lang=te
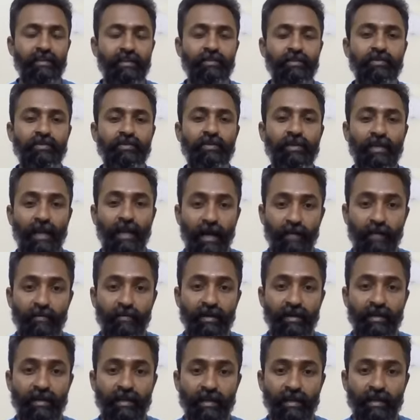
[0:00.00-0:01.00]
సో
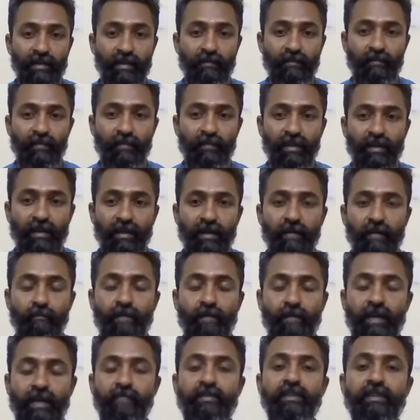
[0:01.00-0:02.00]
కాబట్టి
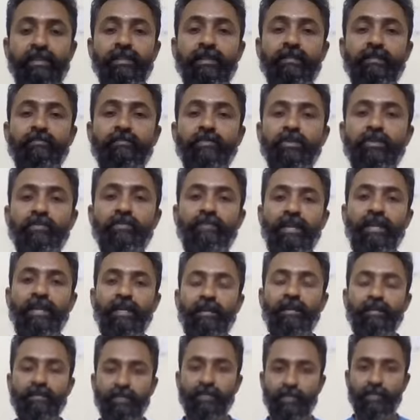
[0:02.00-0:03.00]
మనం ఇంతకుముందు మన
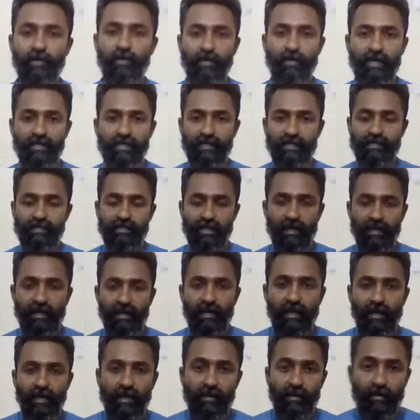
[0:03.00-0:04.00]
యోగ
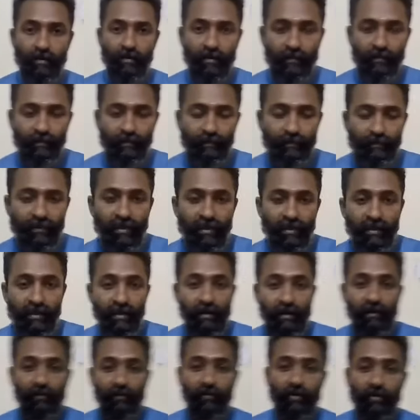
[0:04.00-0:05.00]
సత్సంగాలలో
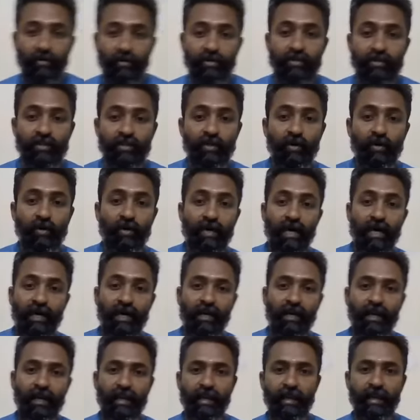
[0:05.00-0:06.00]
ఓన్స్ యోగా
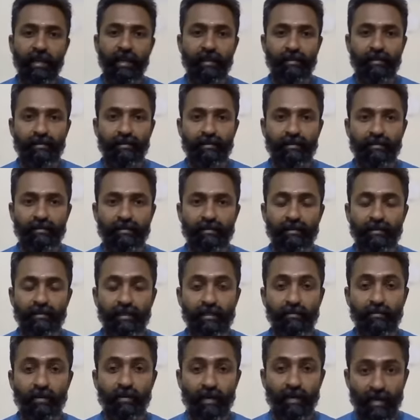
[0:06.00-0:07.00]
క్లీనింగ్
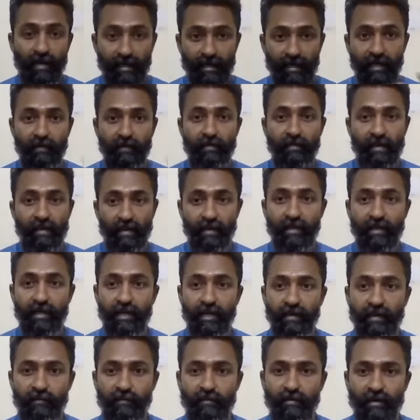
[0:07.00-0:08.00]
ఈ ఒక్క టాపిక్ ఇంకా
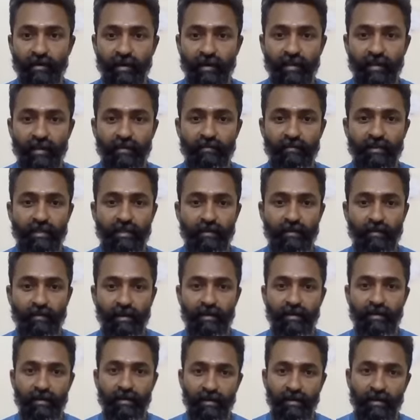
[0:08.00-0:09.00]
అయిపోవట్లేదు మిత్రమా
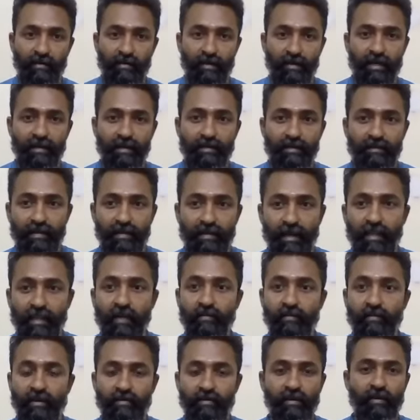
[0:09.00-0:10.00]
అవునా
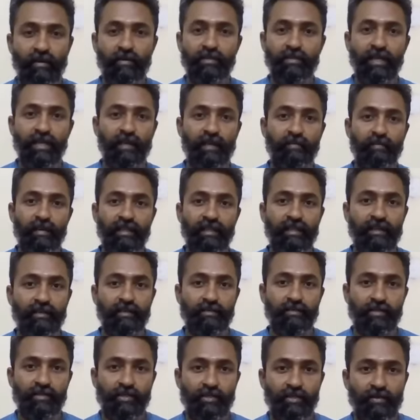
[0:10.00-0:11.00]
దాదాపు ఇరవై రోజులు అయిపోయింది
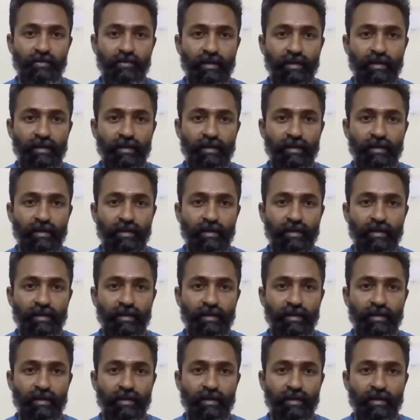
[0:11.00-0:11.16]
కావచ్చు